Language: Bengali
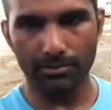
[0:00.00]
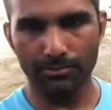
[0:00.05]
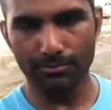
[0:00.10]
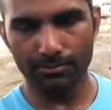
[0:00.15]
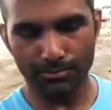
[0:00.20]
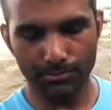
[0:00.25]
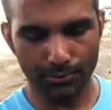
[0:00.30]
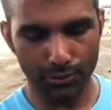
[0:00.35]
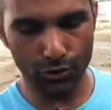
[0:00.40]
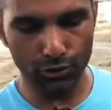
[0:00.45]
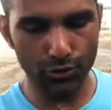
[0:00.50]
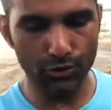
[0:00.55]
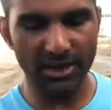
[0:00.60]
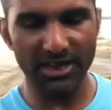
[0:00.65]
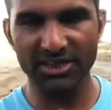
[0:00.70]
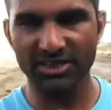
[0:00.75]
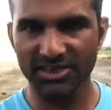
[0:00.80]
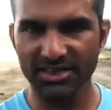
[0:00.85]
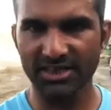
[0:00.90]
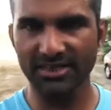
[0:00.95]
প্রচুর
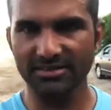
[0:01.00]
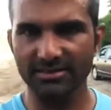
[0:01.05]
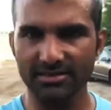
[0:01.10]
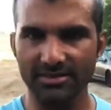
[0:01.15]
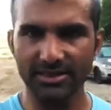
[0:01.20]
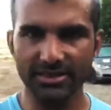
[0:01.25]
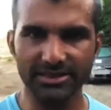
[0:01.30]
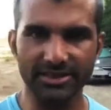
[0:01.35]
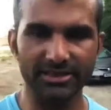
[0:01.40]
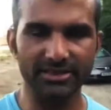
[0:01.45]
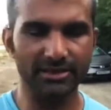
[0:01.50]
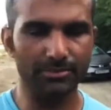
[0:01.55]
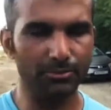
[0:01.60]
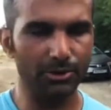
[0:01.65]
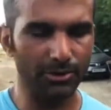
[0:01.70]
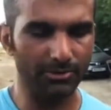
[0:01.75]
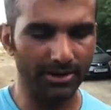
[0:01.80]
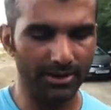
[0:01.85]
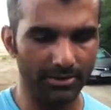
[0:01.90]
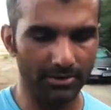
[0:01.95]
স্ট্রেস স্ট্রেসের
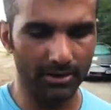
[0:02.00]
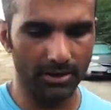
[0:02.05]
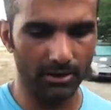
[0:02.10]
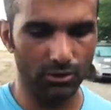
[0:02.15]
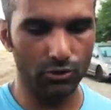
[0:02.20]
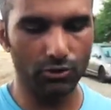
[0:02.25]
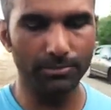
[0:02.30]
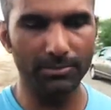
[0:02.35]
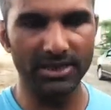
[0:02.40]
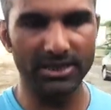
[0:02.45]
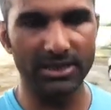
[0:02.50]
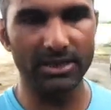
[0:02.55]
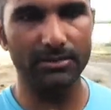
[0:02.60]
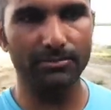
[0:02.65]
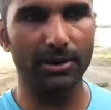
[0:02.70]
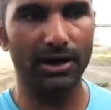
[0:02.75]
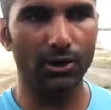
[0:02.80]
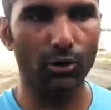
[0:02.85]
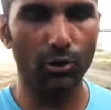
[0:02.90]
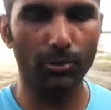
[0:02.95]
পরিমাণ খুব বেশি বা
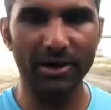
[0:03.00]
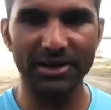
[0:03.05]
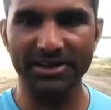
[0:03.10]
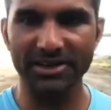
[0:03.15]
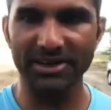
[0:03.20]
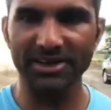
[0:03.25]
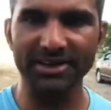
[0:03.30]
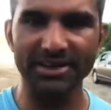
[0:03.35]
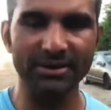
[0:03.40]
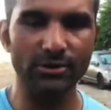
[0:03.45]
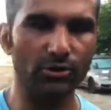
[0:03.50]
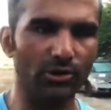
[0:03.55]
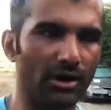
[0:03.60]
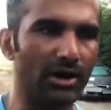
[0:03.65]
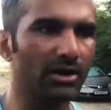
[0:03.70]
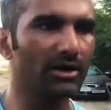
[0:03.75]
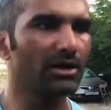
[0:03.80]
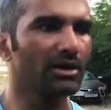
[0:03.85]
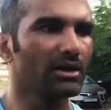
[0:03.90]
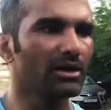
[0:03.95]
ওভার ট্রেনিং করা
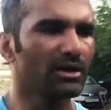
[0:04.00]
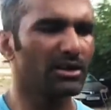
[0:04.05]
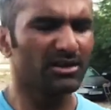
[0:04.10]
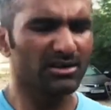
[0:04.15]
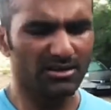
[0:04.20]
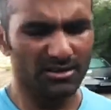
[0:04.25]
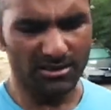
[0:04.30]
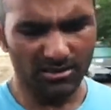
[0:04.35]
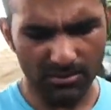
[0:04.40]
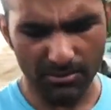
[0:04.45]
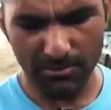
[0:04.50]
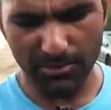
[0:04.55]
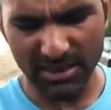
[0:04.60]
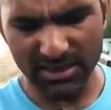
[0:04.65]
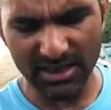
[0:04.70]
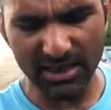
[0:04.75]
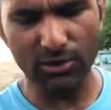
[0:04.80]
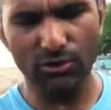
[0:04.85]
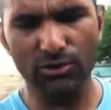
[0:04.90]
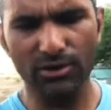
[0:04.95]
বা যে
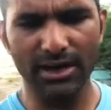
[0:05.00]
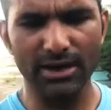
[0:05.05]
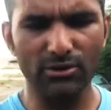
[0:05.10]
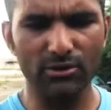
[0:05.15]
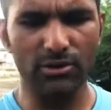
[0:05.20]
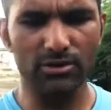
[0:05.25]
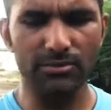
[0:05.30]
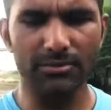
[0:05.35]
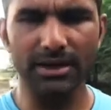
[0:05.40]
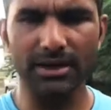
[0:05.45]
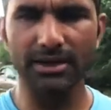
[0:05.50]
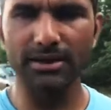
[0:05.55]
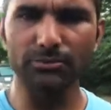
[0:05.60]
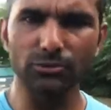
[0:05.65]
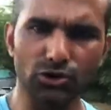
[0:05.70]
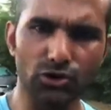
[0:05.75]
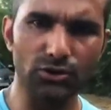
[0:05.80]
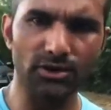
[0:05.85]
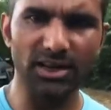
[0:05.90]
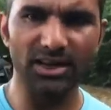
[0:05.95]
কোনো কারণ হতে পারে
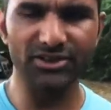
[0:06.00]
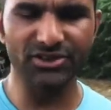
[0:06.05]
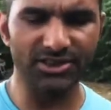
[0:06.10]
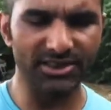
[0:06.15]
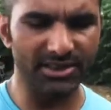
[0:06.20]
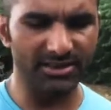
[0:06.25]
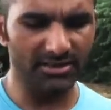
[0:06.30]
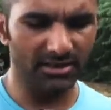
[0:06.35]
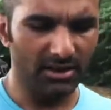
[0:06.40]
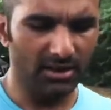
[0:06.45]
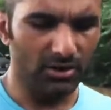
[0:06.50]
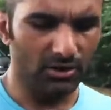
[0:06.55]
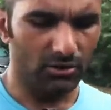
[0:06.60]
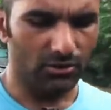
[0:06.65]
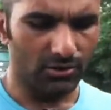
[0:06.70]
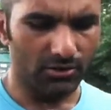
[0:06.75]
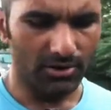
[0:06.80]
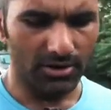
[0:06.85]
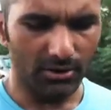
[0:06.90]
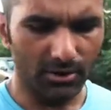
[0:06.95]
ইমোশনাল স্ট্রেস তো
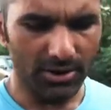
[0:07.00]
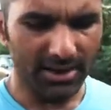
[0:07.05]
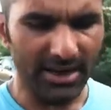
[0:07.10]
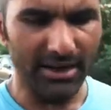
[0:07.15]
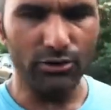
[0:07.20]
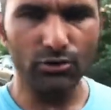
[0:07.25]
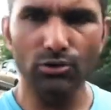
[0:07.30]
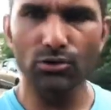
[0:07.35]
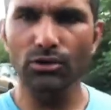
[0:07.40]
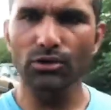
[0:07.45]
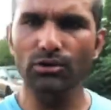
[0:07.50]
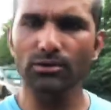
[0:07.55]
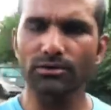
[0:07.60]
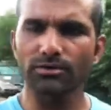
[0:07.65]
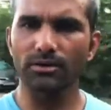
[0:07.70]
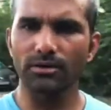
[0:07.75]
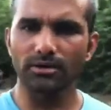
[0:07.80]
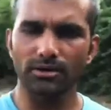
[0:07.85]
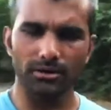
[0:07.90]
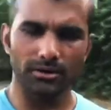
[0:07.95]
ওই কারণগুলো
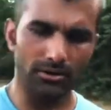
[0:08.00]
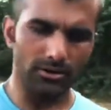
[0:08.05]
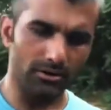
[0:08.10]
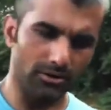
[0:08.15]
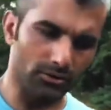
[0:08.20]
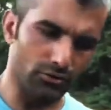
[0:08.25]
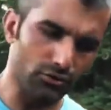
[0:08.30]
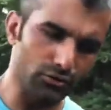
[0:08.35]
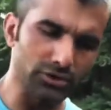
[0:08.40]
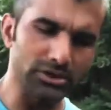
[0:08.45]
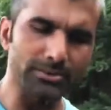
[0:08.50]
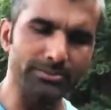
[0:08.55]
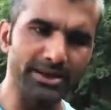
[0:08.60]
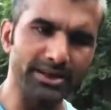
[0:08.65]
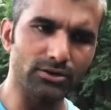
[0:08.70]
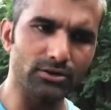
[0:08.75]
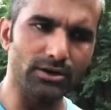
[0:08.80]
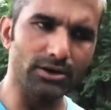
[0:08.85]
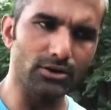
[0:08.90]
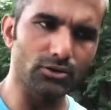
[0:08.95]
খুঁজে বের
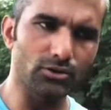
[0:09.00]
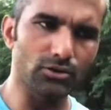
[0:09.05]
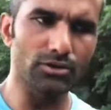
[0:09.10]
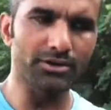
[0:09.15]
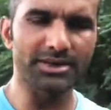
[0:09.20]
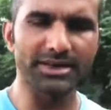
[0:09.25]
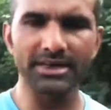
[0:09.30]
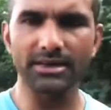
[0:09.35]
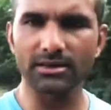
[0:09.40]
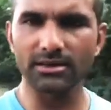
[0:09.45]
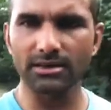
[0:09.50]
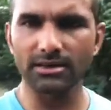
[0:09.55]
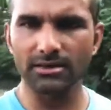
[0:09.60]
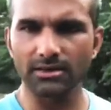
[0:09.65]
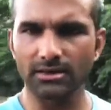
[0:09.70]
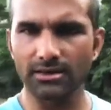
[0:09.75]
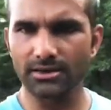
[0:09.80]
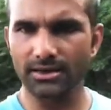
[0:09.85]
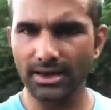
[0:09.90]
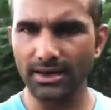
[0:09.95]
করে ওগুলো ঠিক
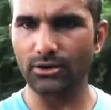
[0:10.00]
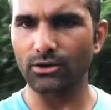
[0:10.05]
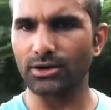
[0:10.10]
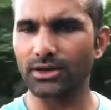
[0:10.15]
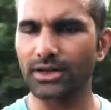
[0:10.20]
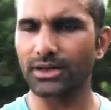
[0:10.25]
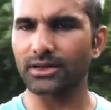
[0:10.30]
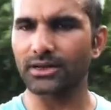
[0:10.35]
না করার